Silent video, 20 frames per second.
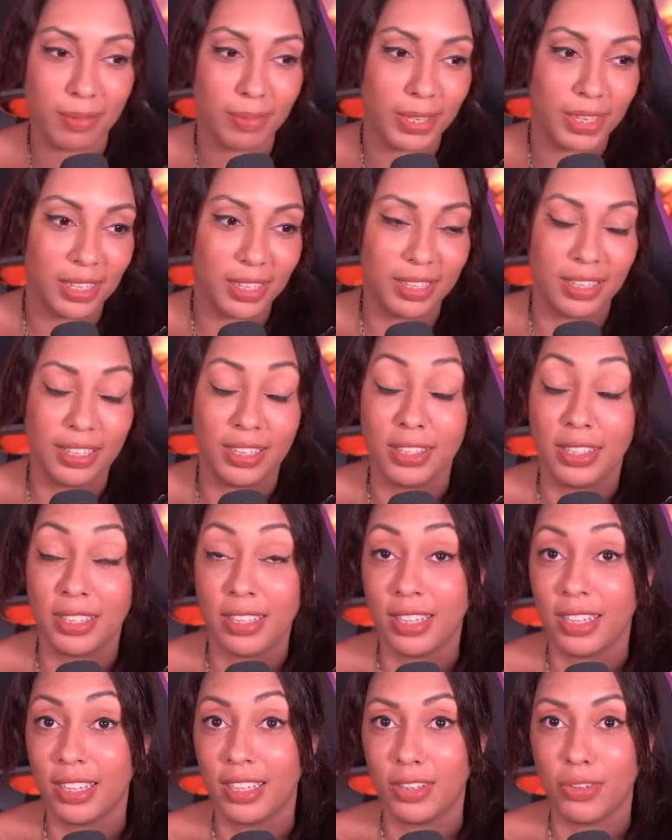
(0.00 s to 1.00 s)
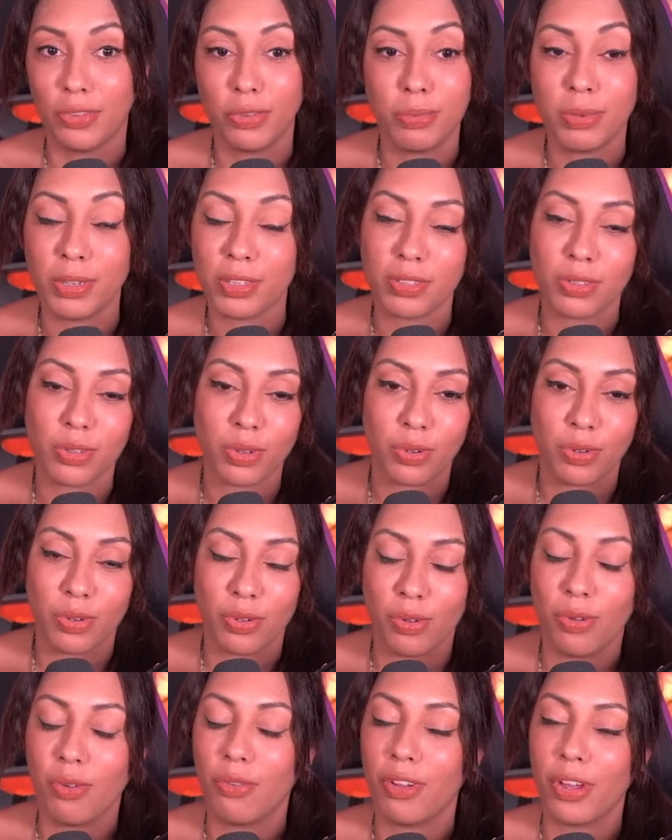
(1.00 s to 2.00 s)
Mais euh, bien sûr
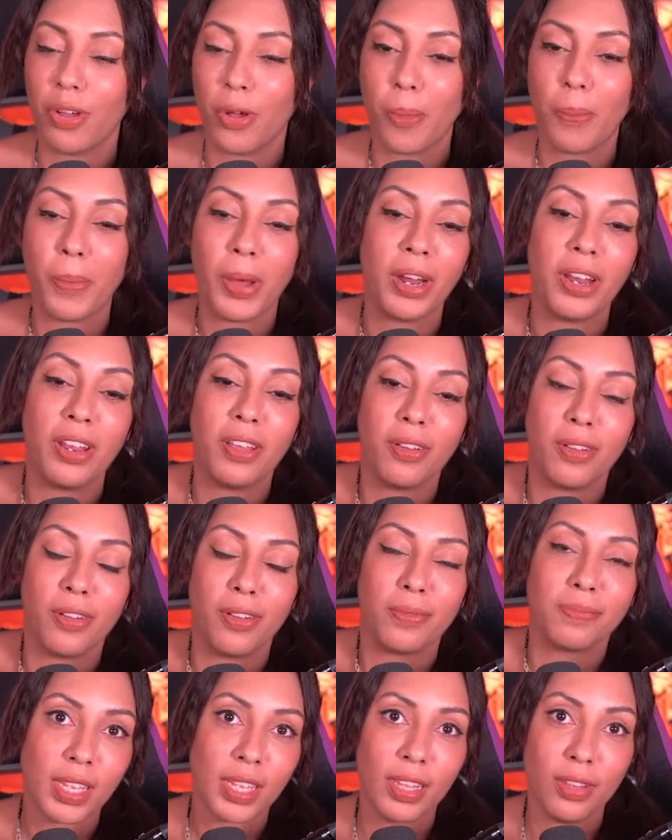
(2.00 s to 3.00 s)
qu'on va en reparler euh,